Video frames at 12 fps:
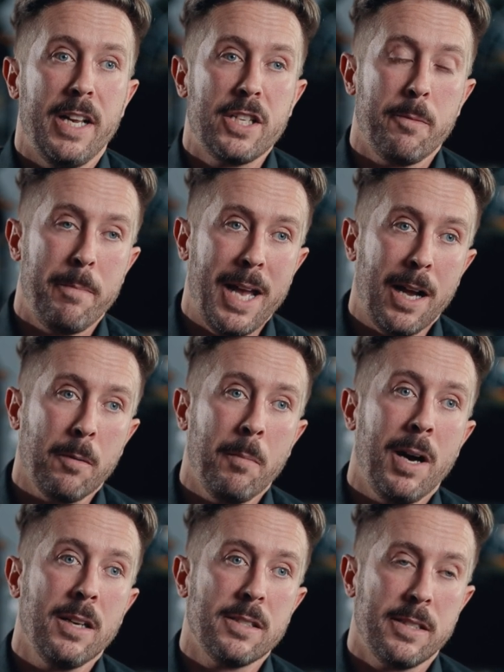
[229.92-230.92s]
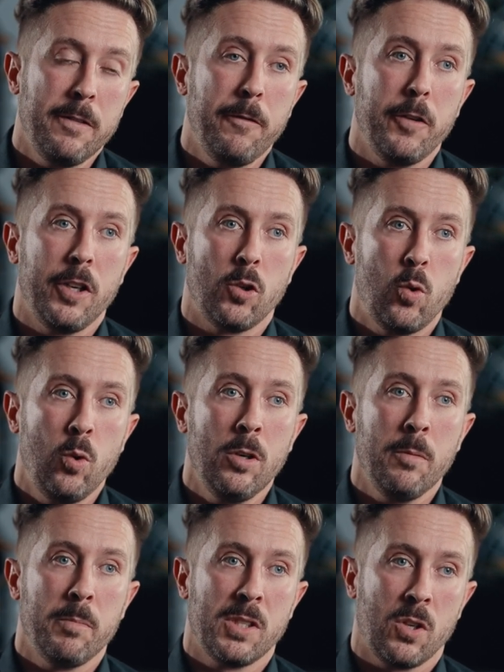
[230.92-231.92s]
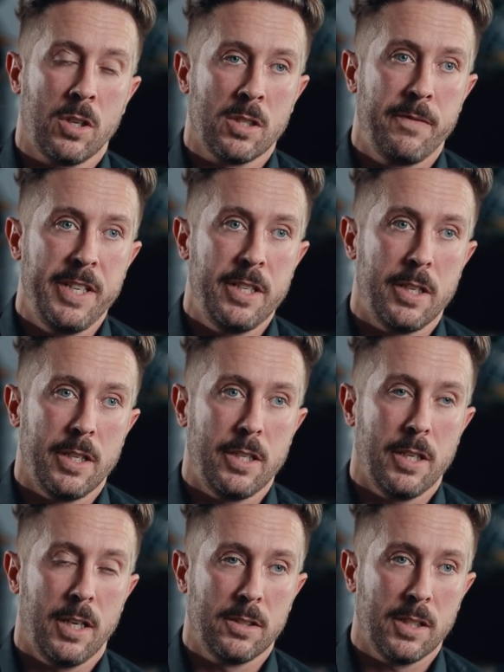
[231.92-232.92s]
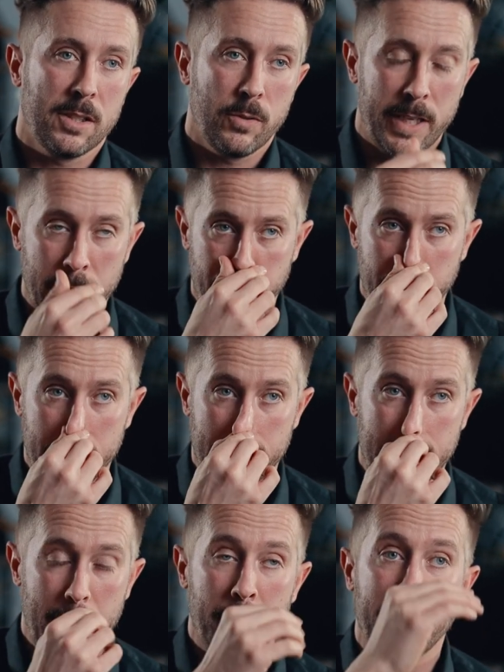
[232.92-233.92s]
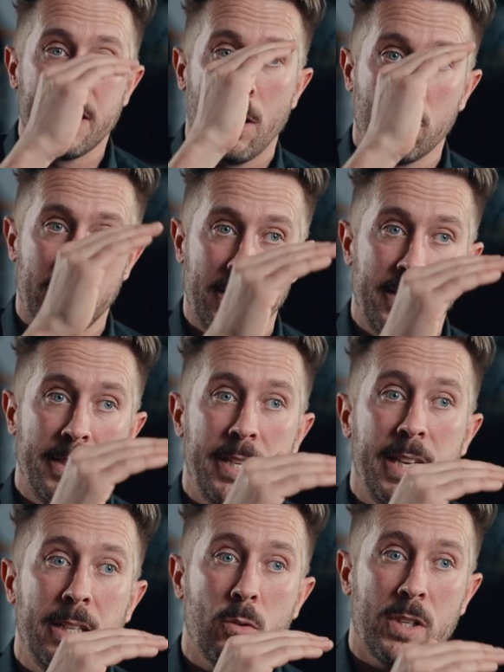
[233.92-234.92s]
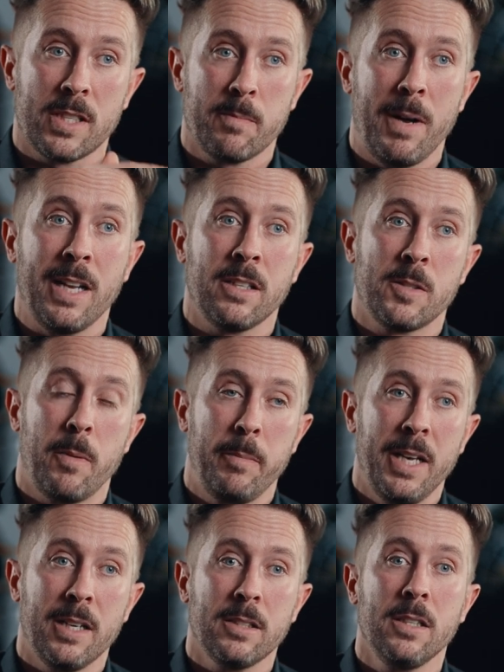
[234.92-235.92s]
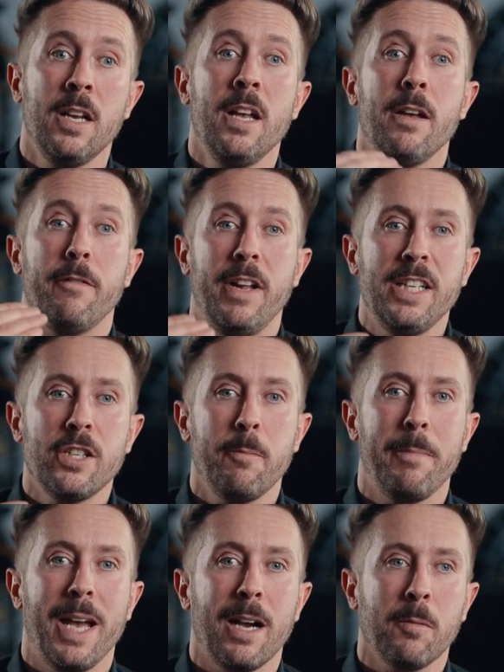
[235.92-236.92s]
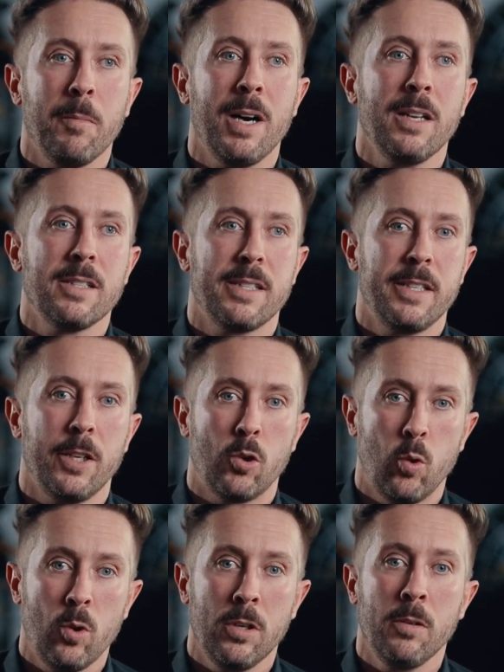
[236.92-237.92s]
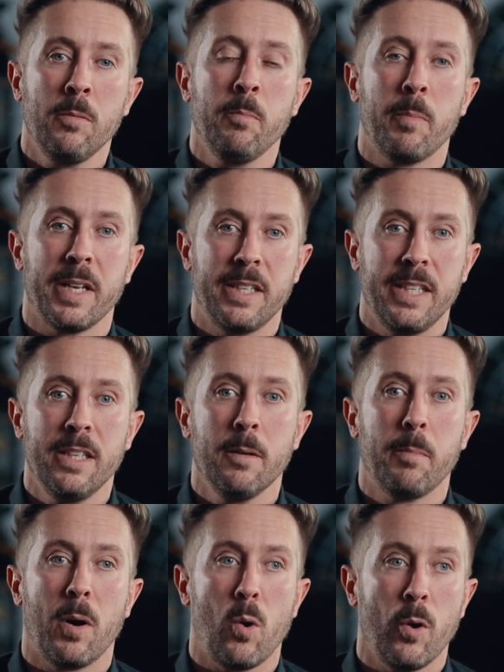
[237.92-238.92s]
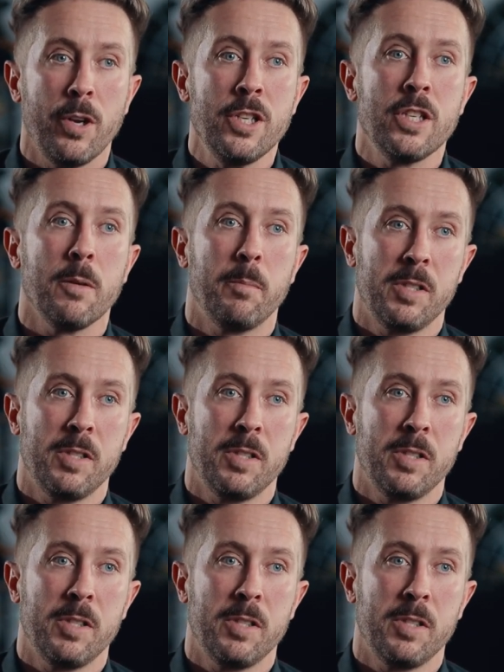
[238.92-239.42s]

welche Merkmale sind für den Kunden besonders wichtig? Also das ist so ähnlich, wie ich das eben mit der Authentizität und der Smartness bei mir hatte. Welche Merkmale sind den Kunden bei dir, bei euch